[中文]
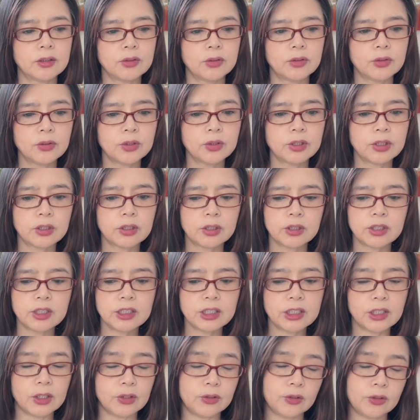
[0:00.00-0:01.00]
就是
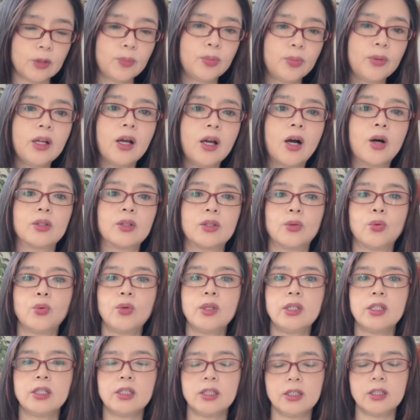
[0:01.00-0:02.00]
解决不了的
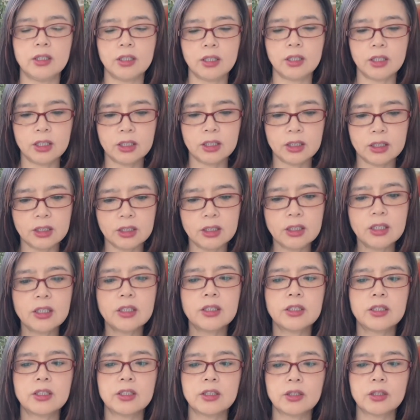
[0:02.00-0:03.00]
问题，一
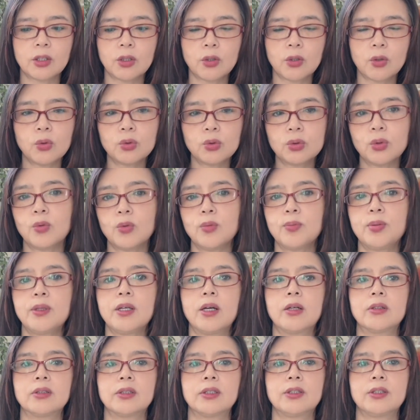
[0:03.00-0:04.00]
定是沟通不
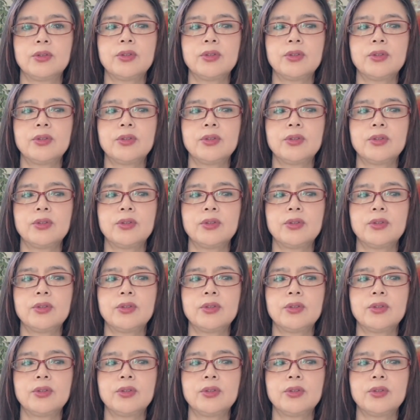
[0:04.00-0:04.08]
了的。